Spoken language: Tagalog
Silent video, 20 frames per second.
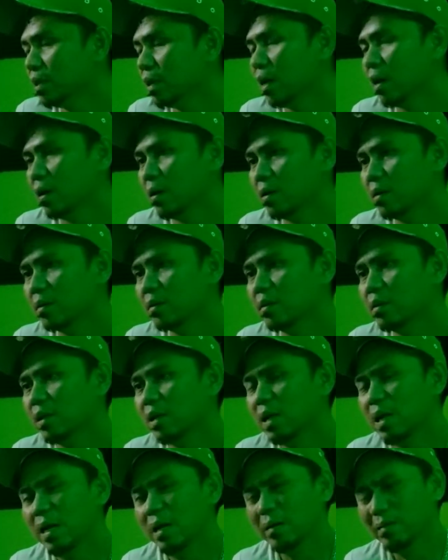Oo.
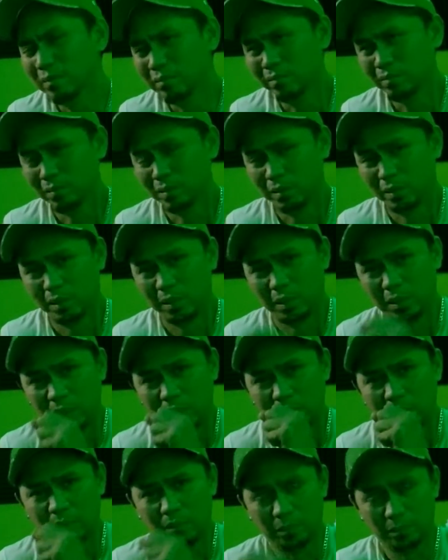Depende sa brand
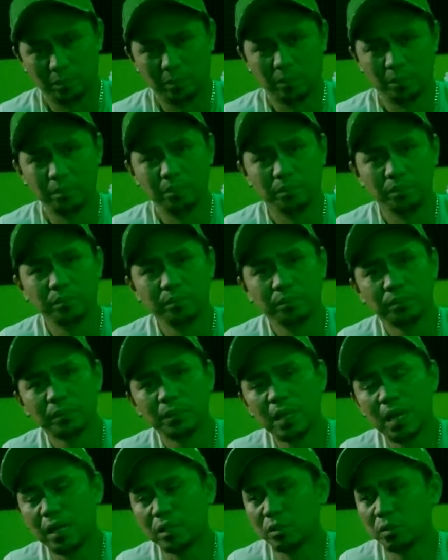o... Yun,
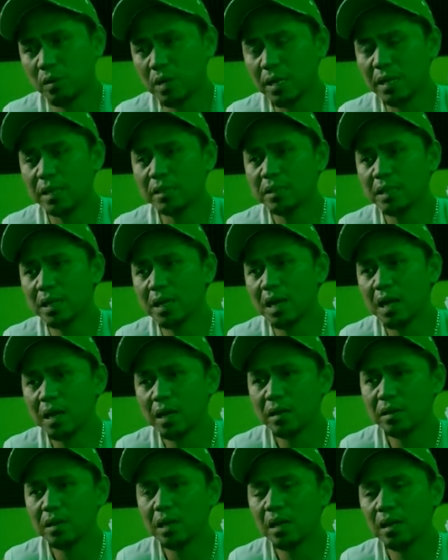Actually kasi
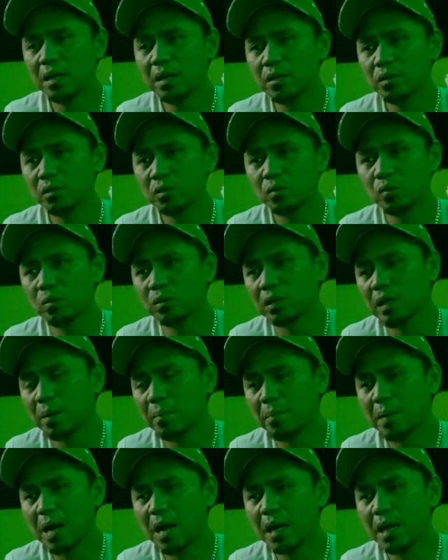ang ang e-scoot, ang
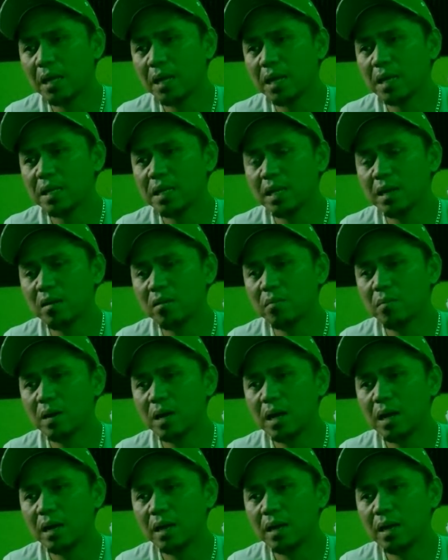makina niyan, lum,
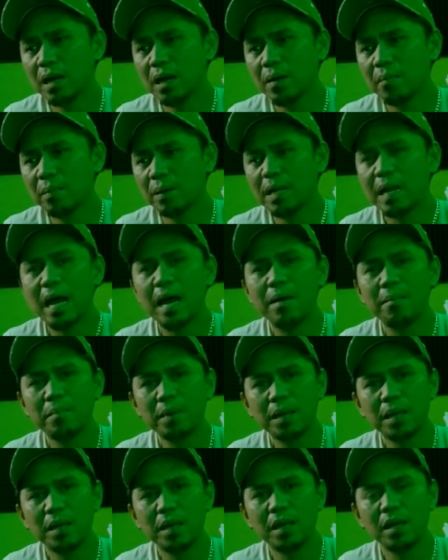an,
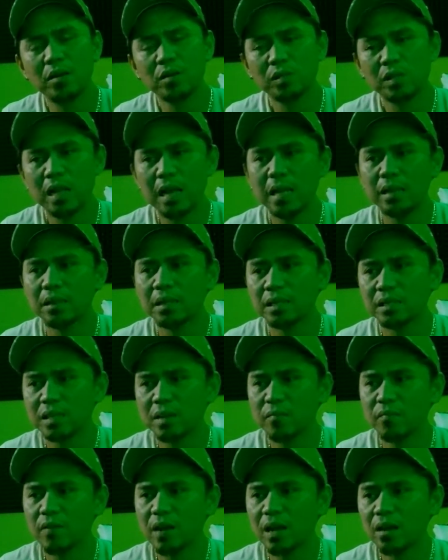madami, halos lahat
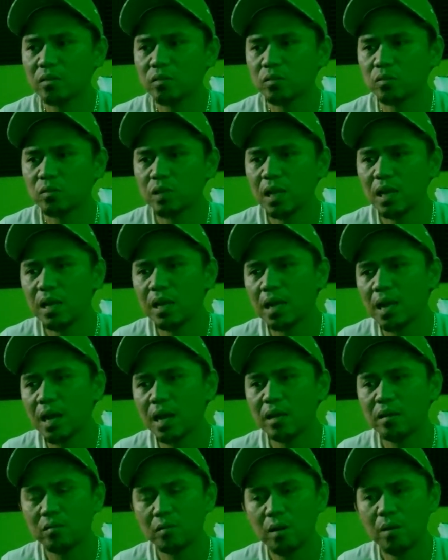kasi functional eh.
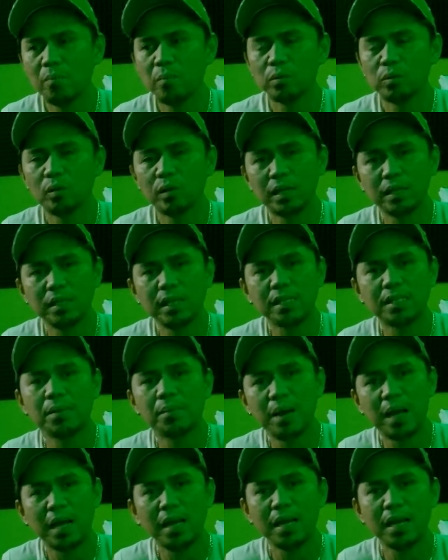Ang ang motor kasi isa
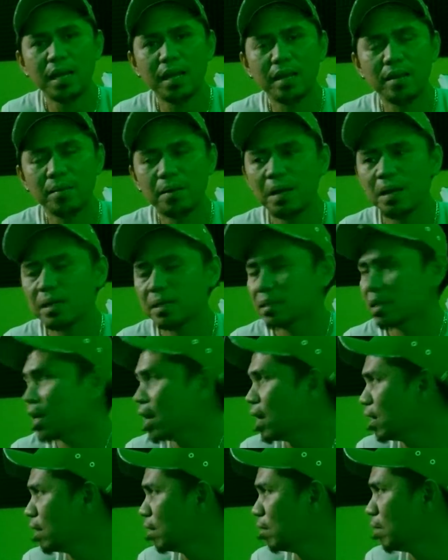makina eh, di ba? Isa
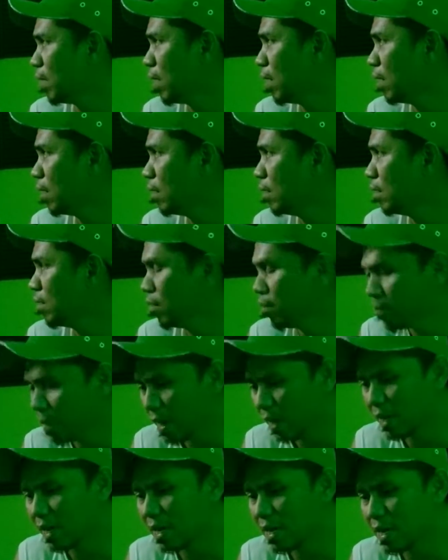lang, di ba? Mm. Ang
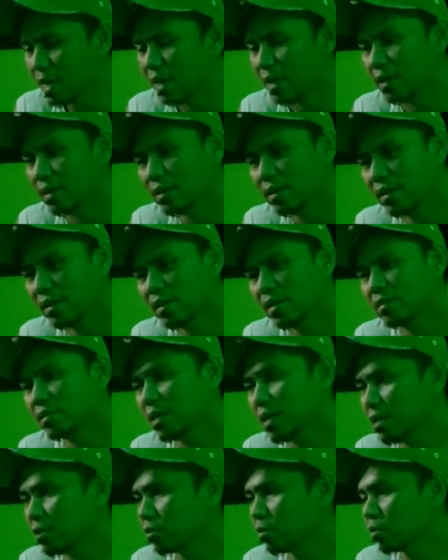makina niya. Si
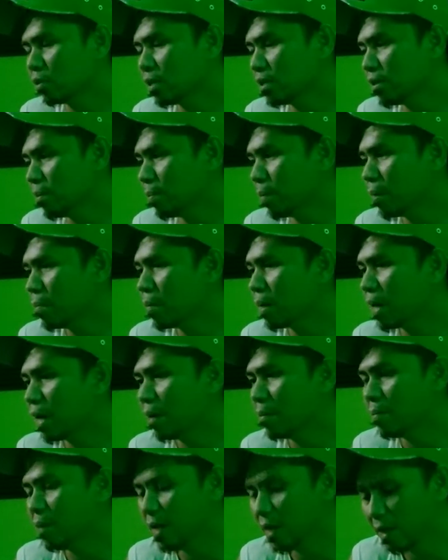e-scoot kasi pre
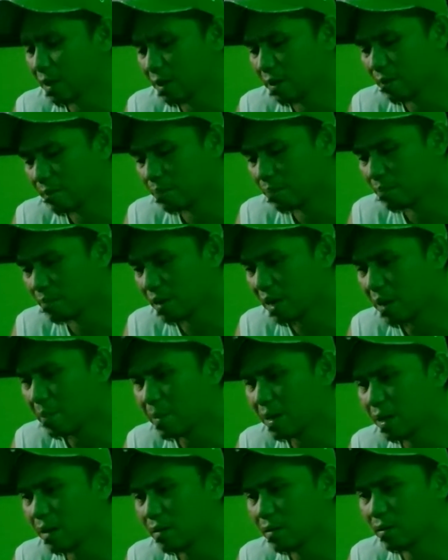marami.
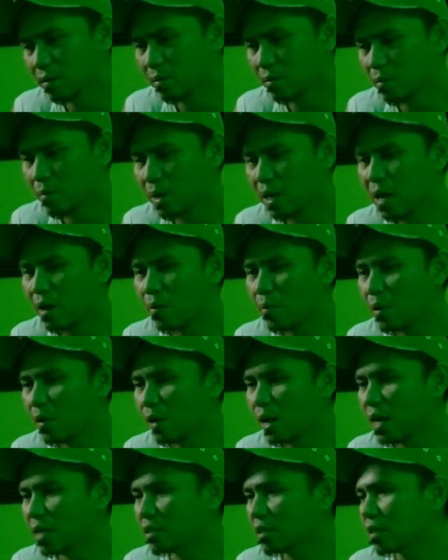Maraming kumbaga kung
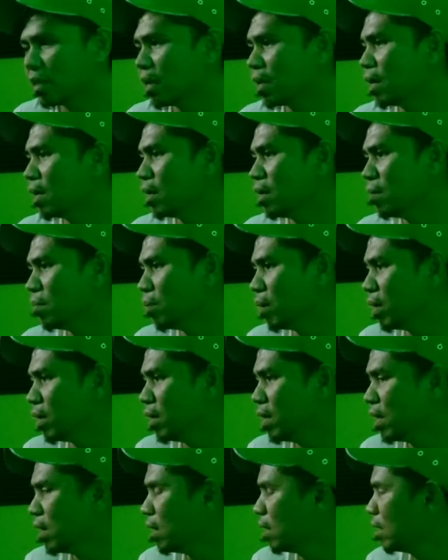lang isa talaga hindi
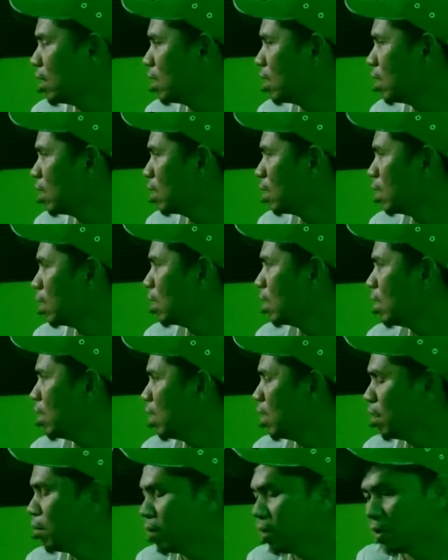pwede. Oo.
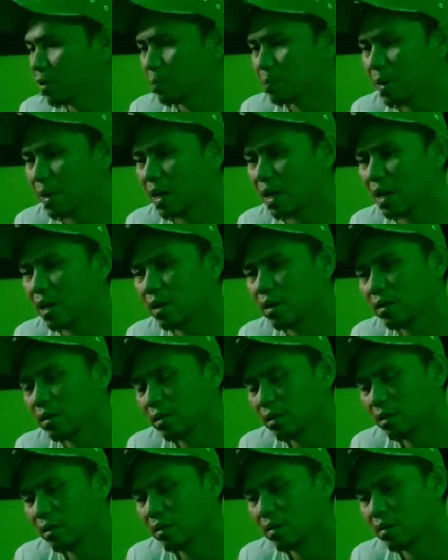Alam mo 'yun, parang
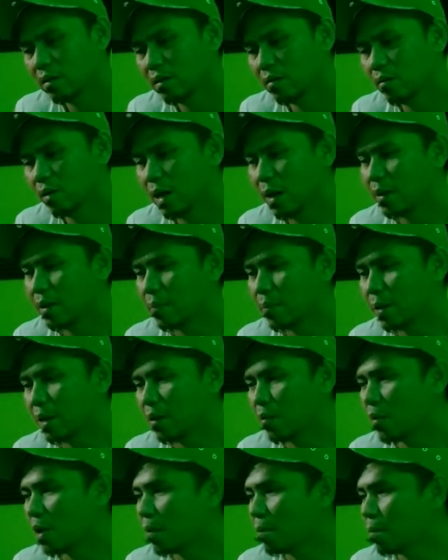wala hindi
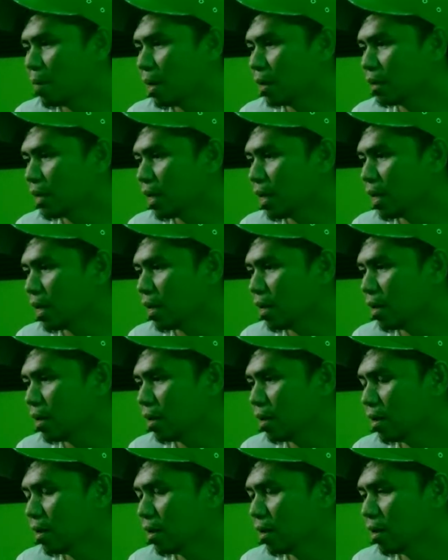pwedeng walang battery.
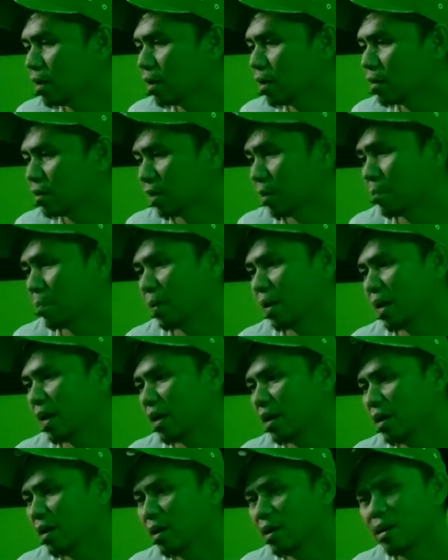Siyempre,
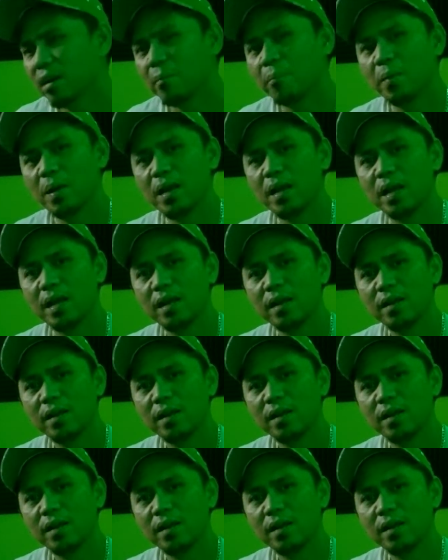hindi pwedeng...